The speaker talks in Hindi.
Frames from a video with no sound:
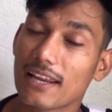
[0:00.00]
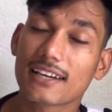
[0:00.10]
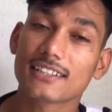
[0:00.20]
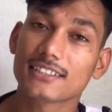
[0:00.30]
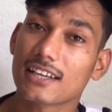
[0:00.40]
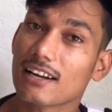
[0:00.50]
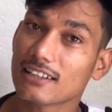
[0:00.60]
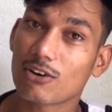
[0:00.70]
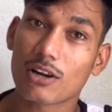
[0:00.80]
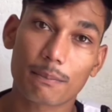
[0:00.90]
पहले कैसे चल
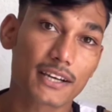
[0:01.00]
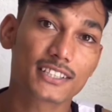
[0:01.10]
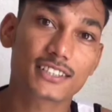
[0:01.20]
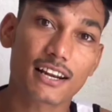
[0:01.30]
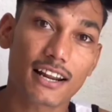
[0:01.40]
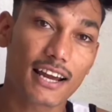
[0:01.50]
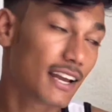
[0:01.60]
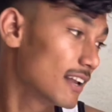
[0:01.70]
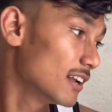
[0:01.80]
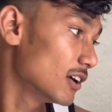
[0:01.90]
रहा था और अब कैसे चल रहा
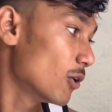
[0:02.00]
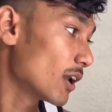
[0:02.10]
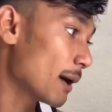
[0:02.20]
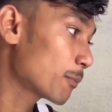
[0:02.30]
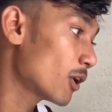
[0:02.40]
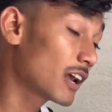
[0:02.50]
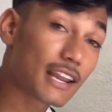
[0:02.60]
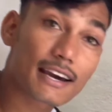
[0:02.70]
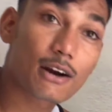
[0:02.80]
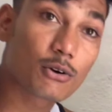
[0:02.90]
है और आपको अगर
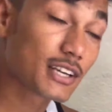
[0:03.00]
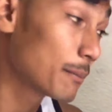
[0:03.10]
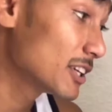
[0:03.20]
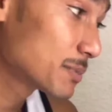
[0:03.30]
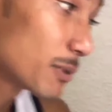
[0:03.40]
लग रहा हो कि हमने